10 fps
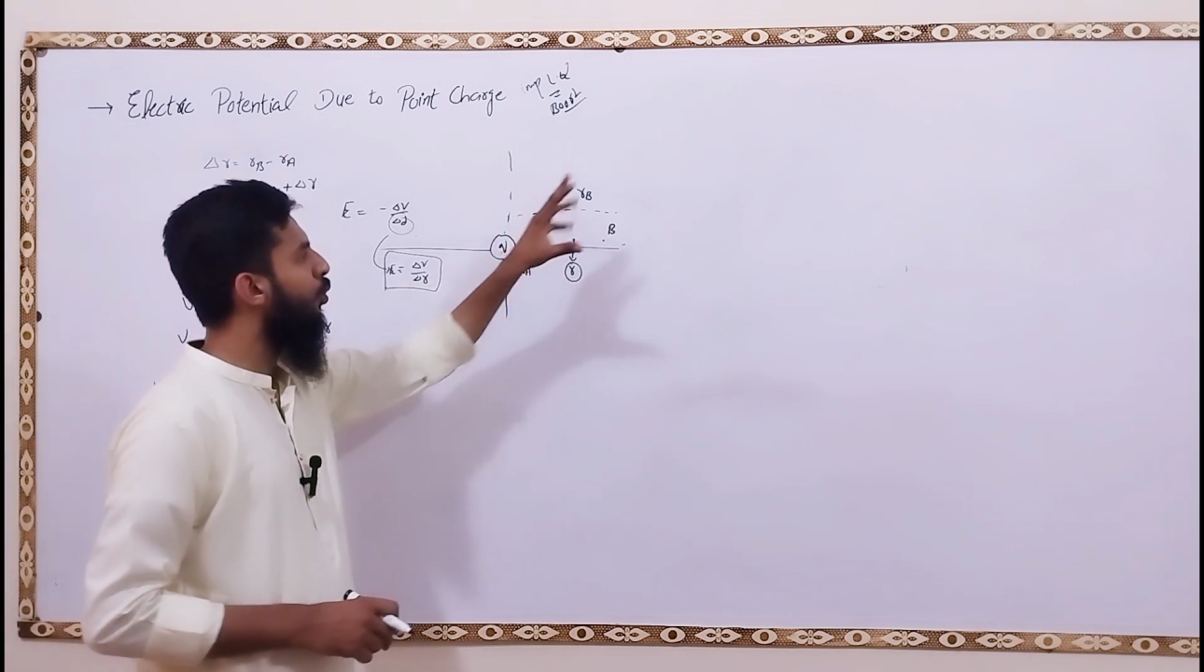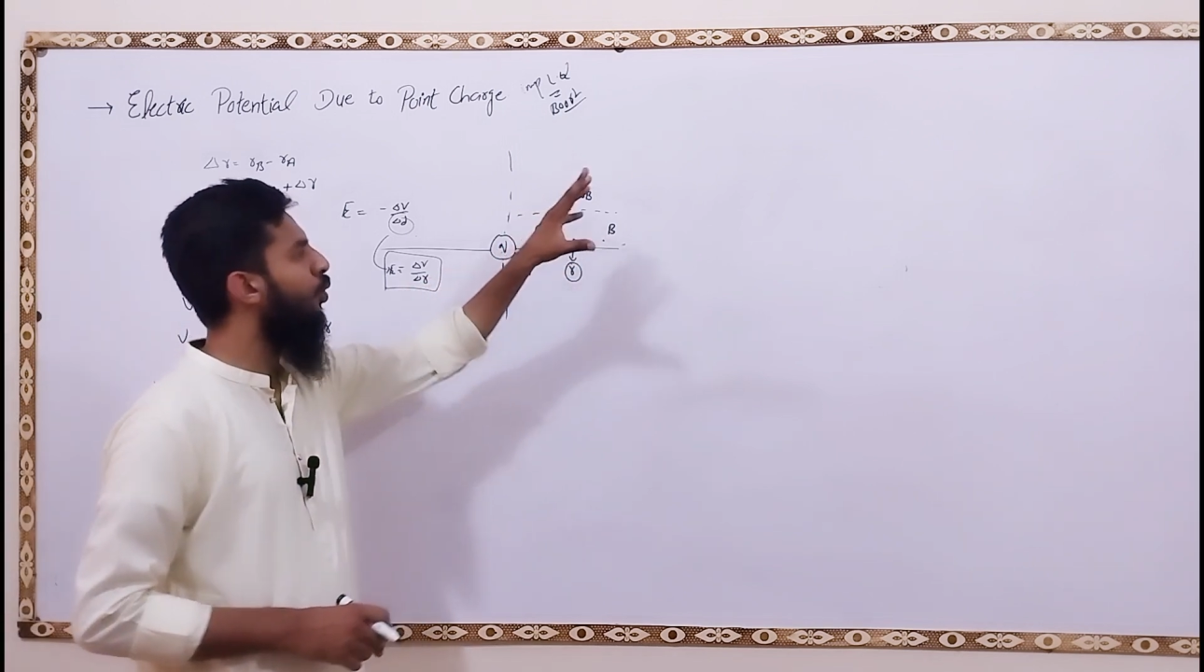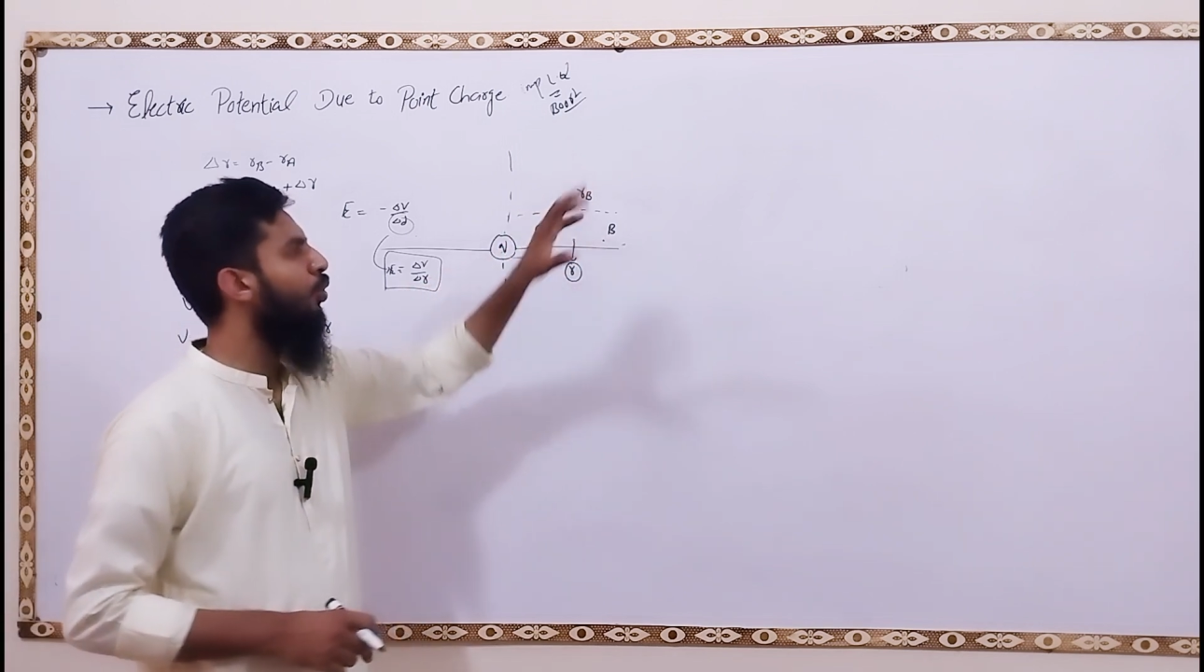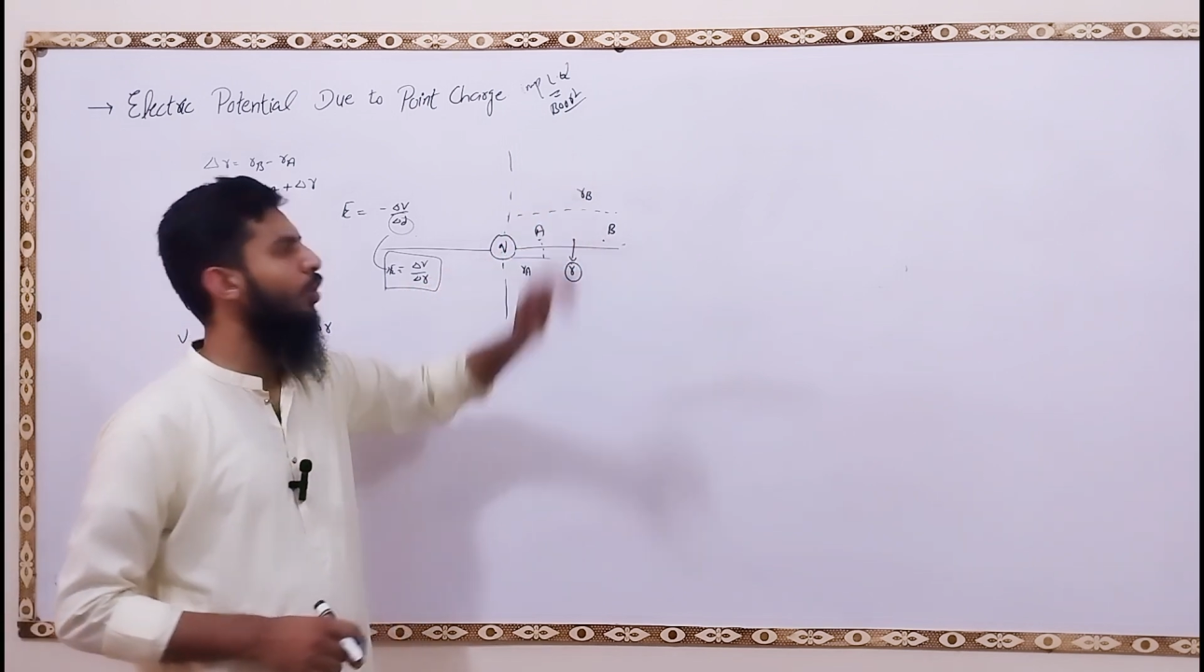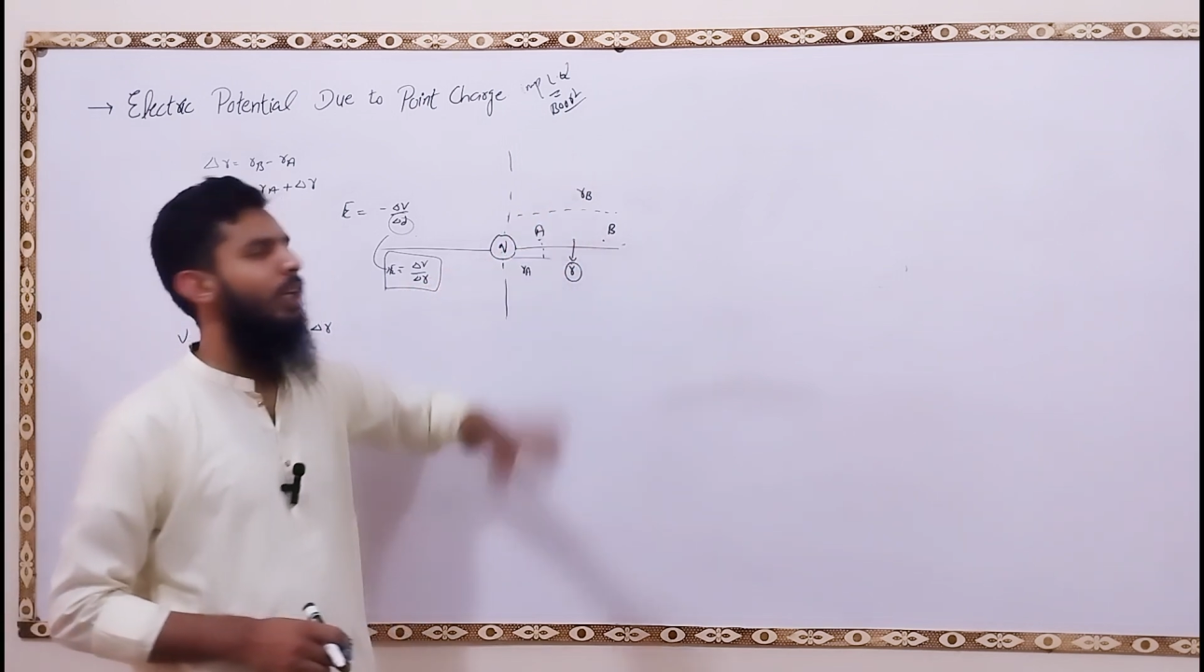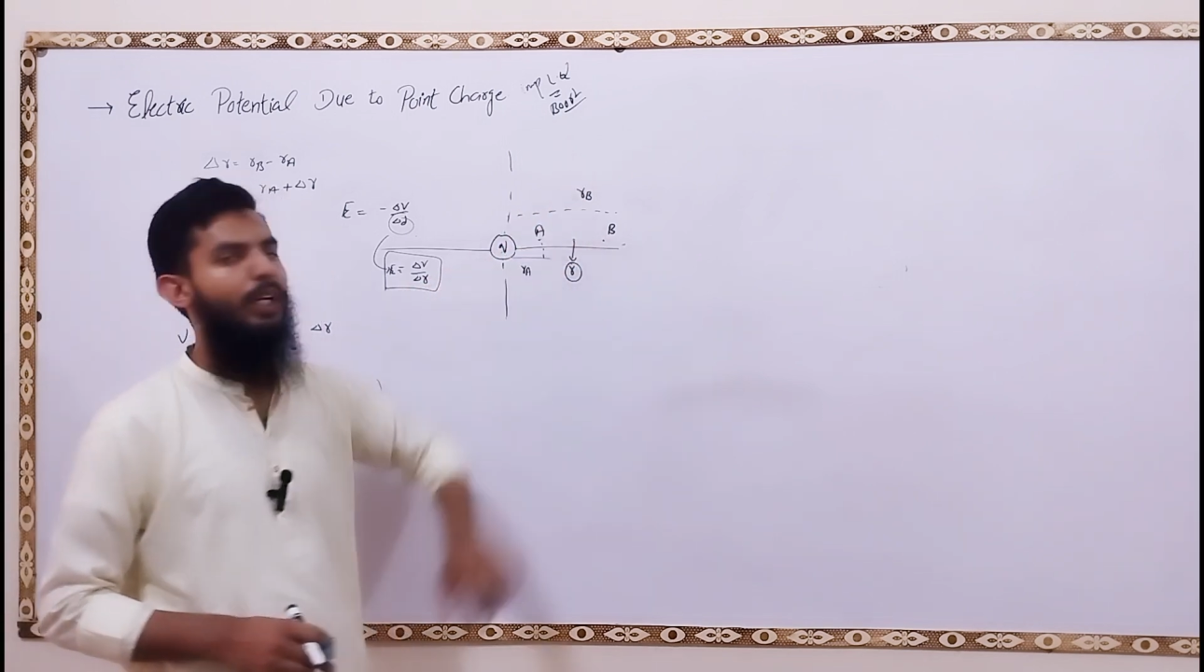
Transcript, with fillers: दूर दूर